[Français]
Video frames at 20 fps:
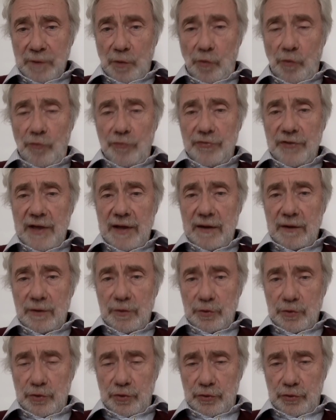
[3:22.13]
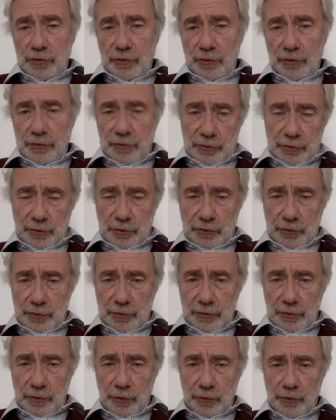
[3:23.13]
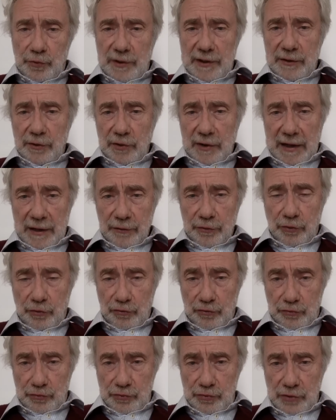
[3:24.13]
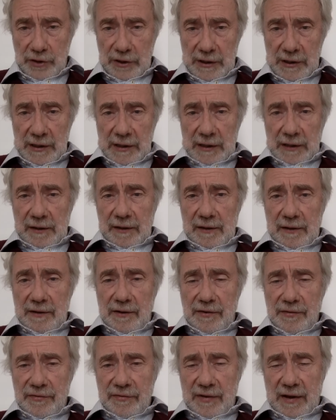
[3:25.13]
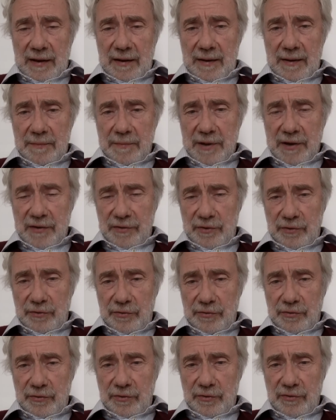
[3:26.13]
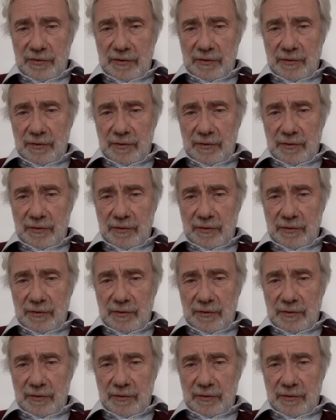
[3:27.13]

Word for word: On vient encore de euh, reculer de quelques jours euh, sa présence, euh,